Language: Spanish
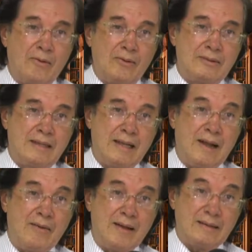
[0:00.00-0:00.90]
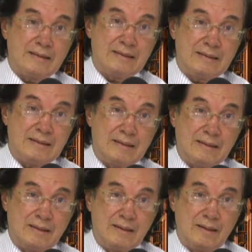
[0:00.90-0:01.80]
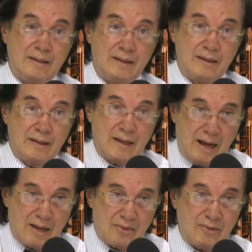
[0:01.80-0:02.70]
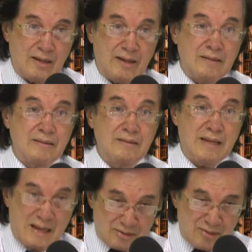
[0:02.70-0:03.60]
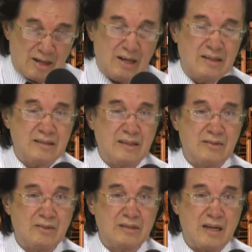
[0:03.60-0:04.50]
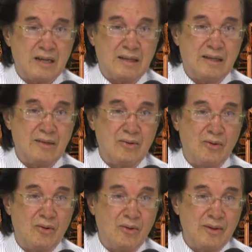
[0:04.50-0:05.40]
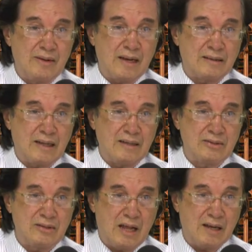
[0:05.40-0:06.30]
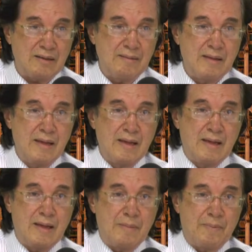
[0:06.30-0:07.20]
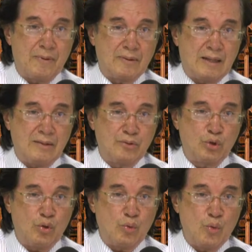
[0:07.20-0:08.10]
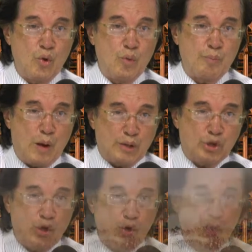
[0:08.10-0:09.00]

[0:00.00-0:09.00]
consideraba caro, eran nacionalistas, o sea que no lo iban a traicionar y por lo tanto planteó